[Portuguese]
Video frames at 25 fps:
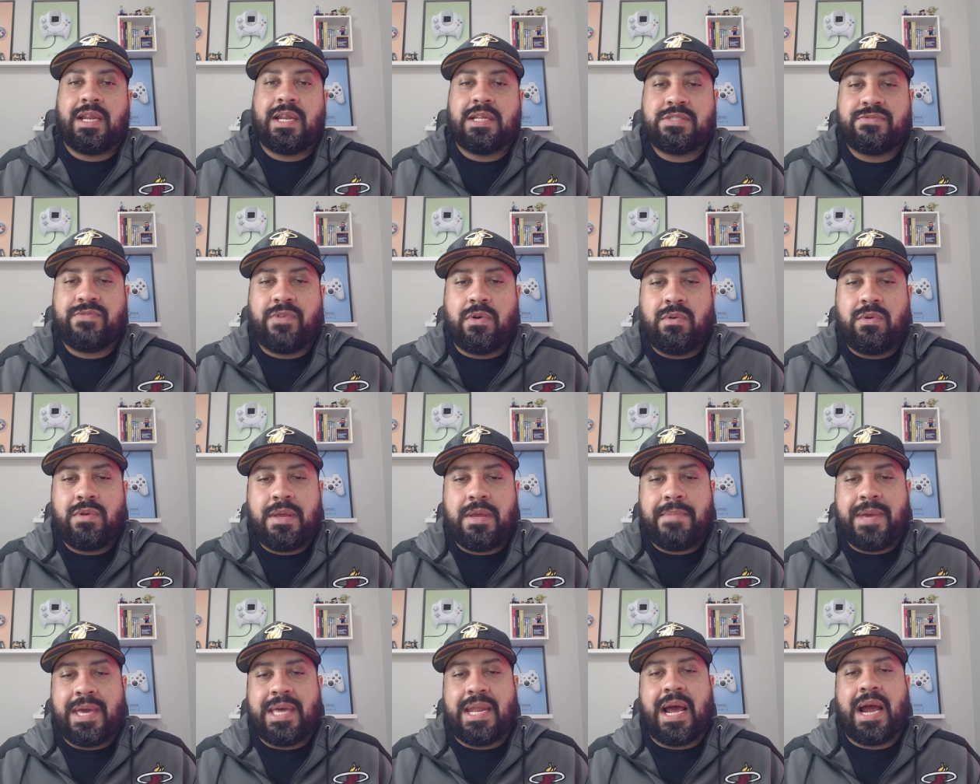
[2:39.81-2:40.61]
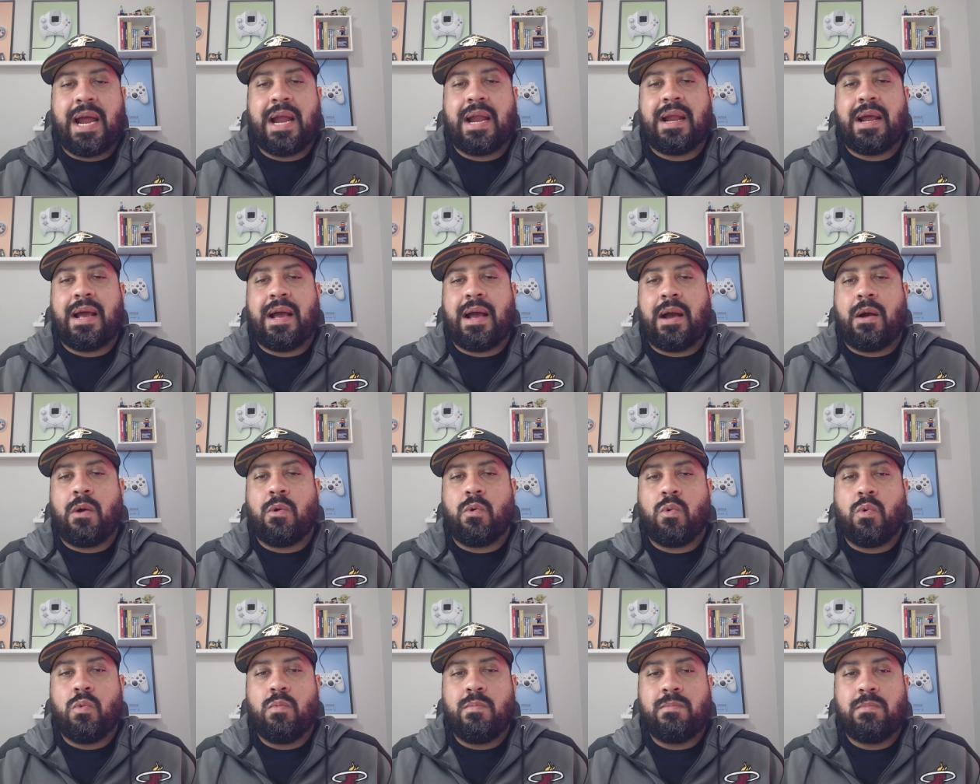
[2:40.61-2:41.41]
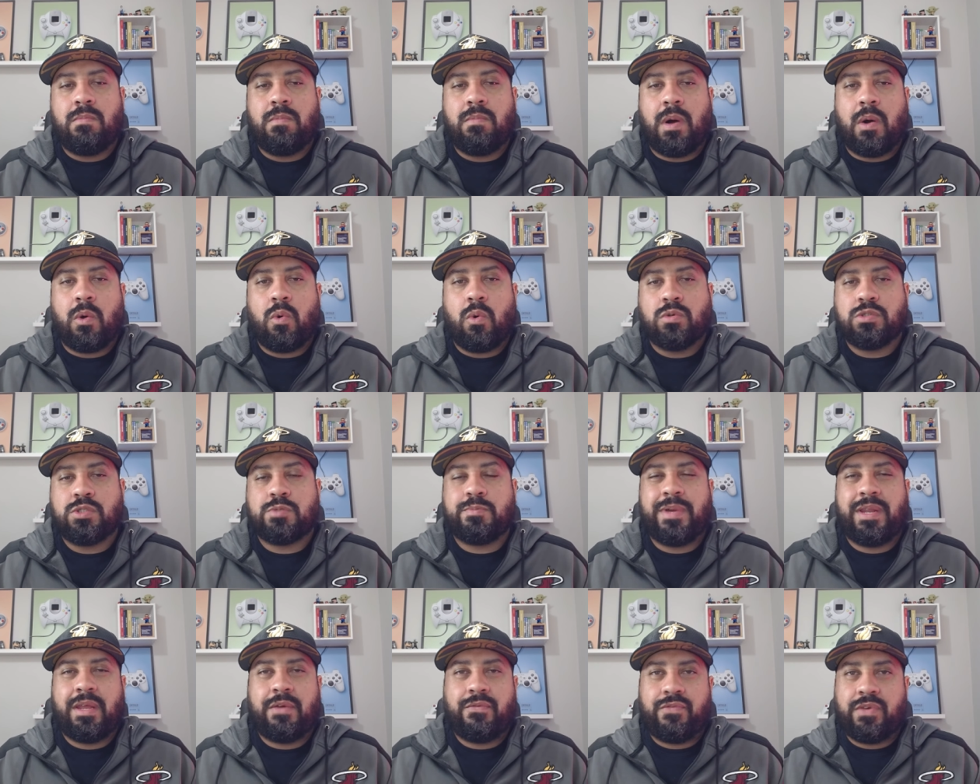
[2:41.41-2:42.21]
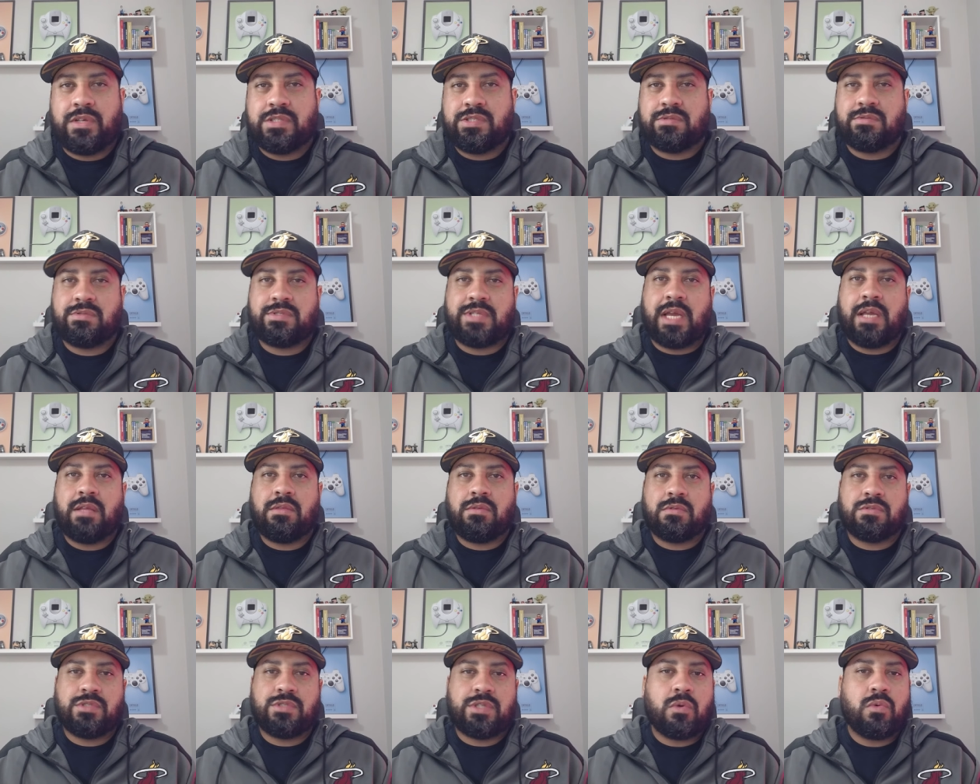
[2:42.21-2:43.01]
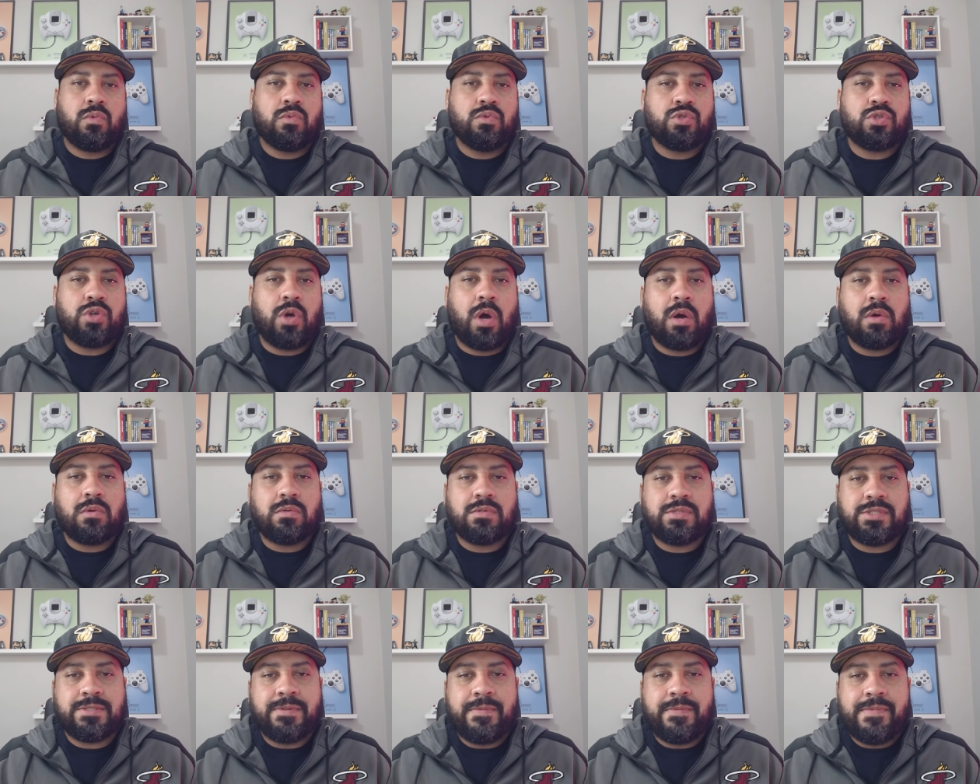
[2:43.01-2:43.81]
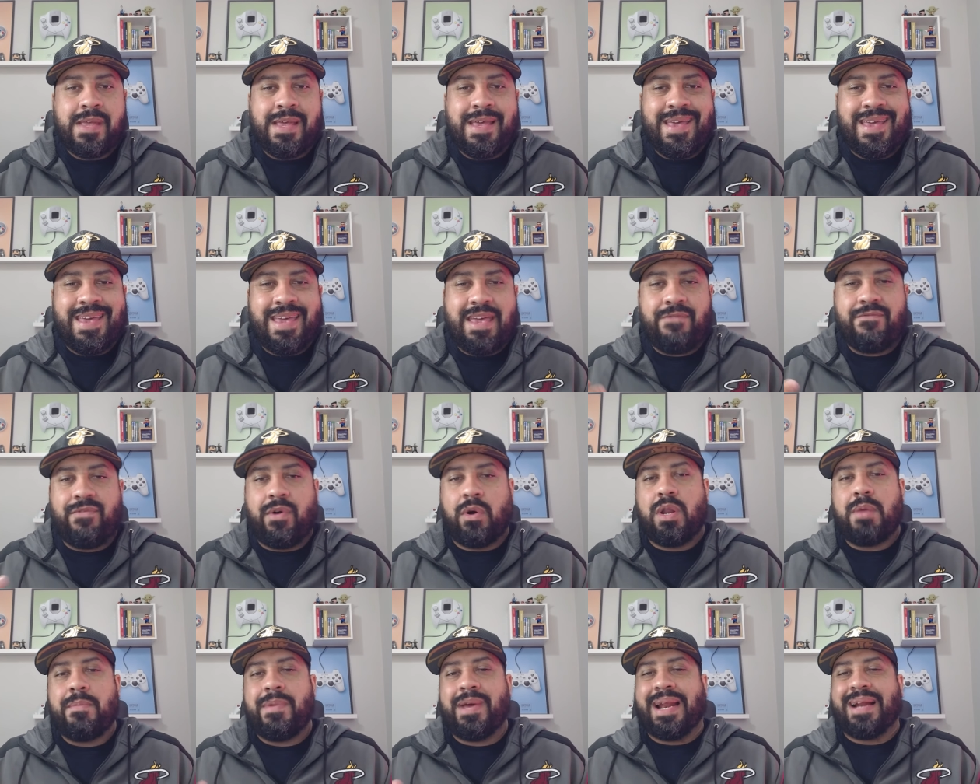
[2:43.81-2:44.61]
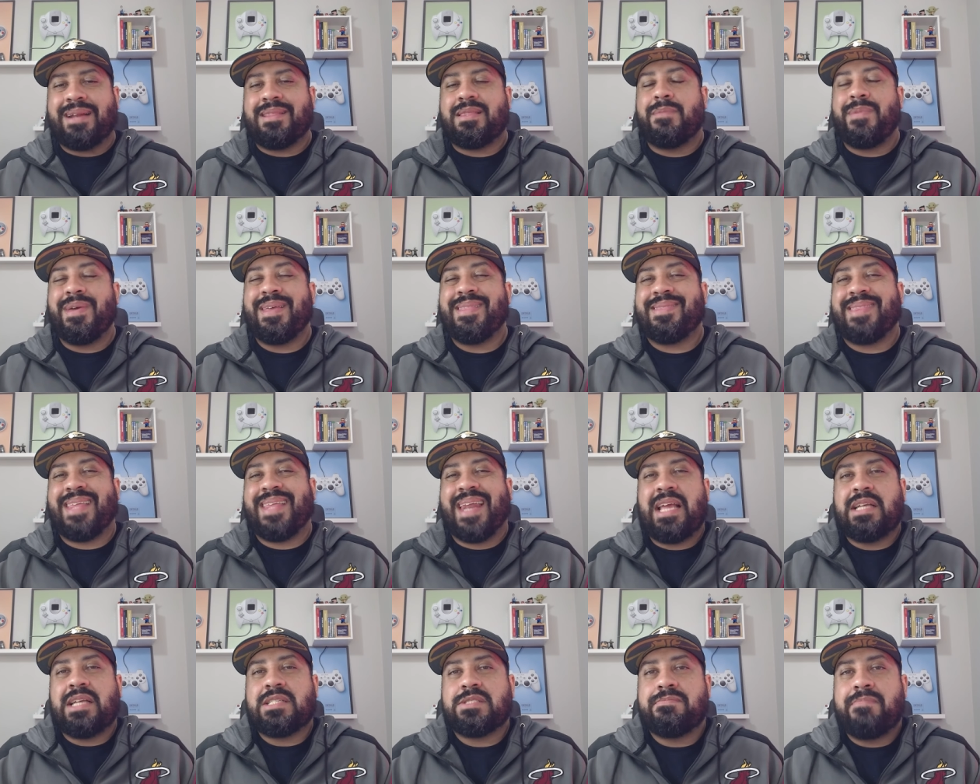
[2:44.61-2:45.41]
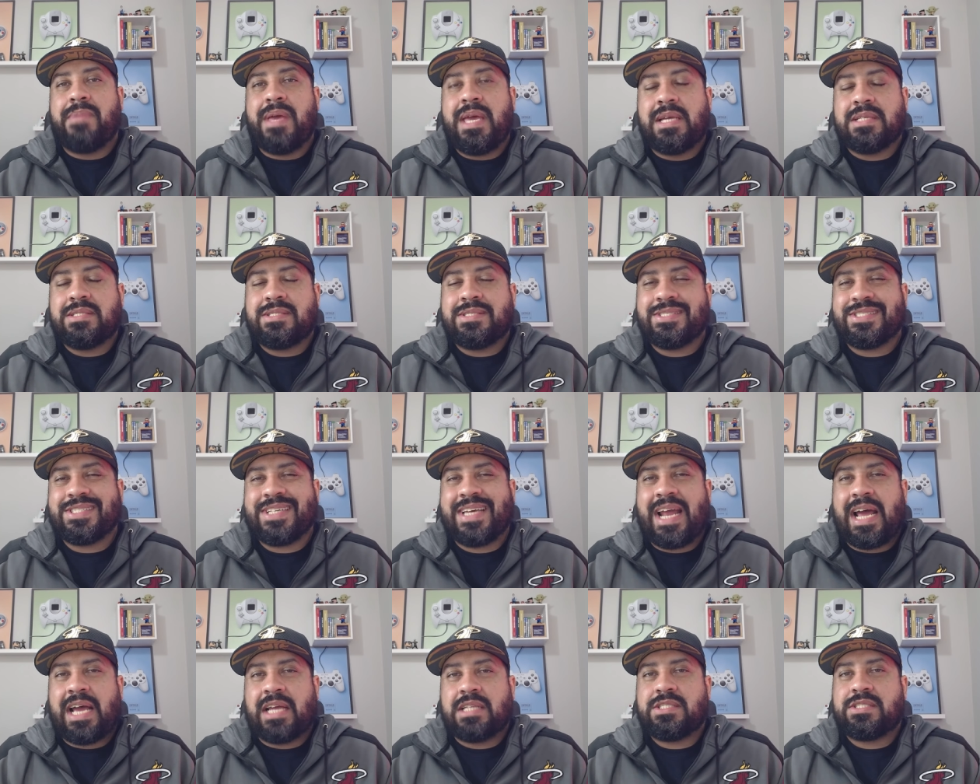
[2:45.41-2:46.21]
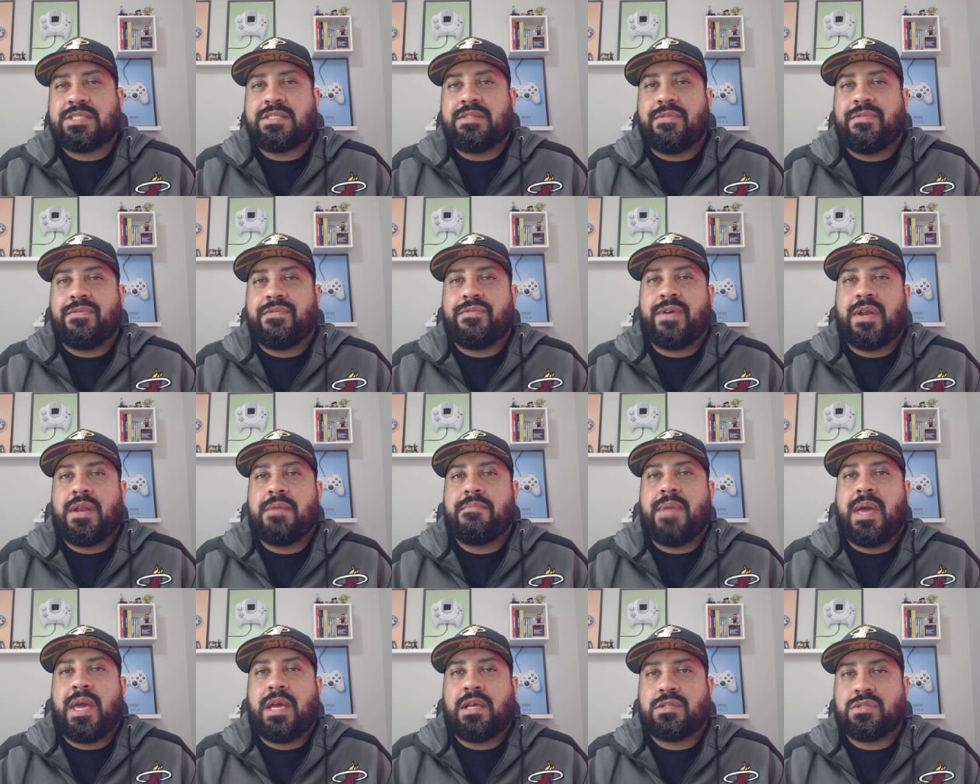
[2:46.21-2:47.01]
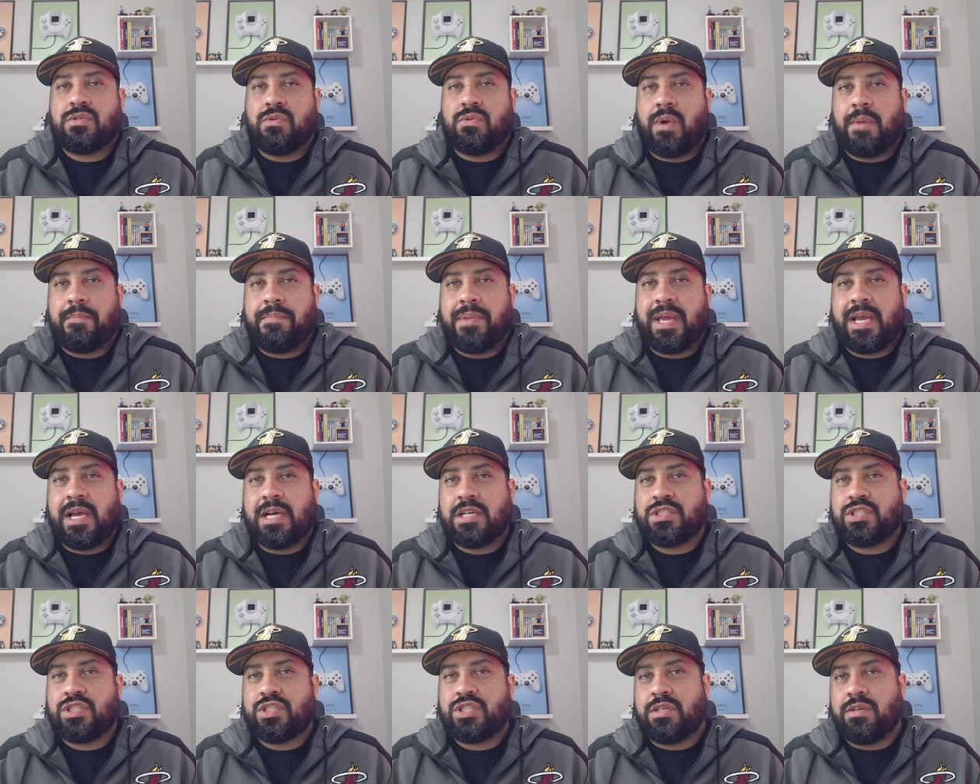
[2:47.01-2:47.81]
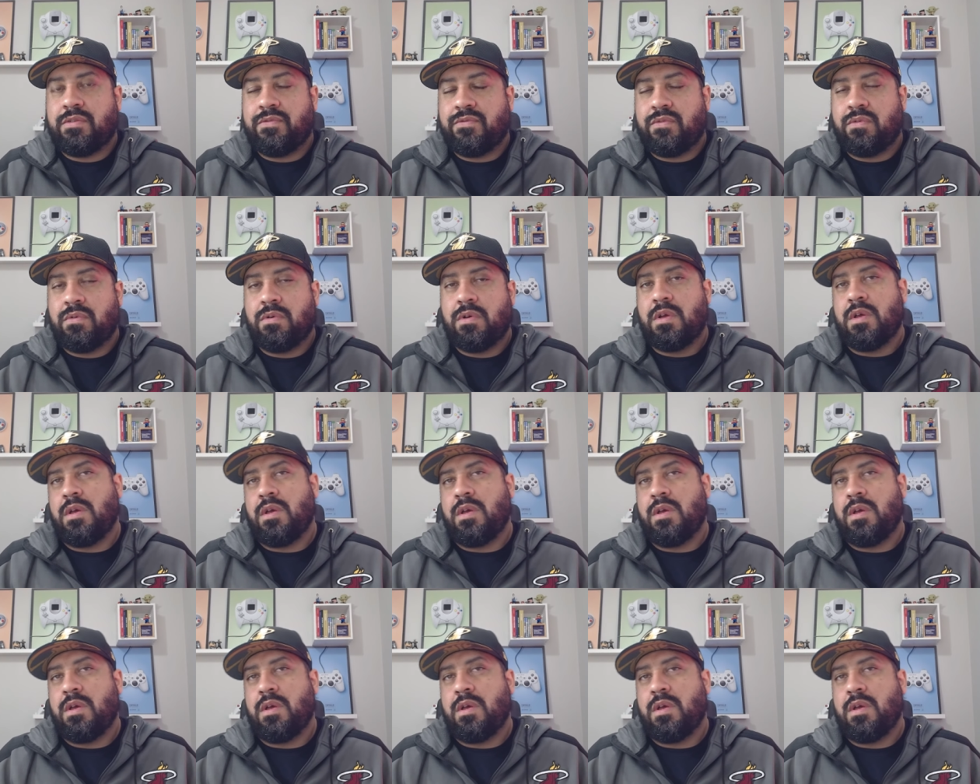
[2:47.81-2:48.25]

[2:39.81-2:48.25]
Eles vão liberar algum, alguns benefícios dentro de alguns jogos e vão liberar também três meses grátis de Funimation, um aplicativo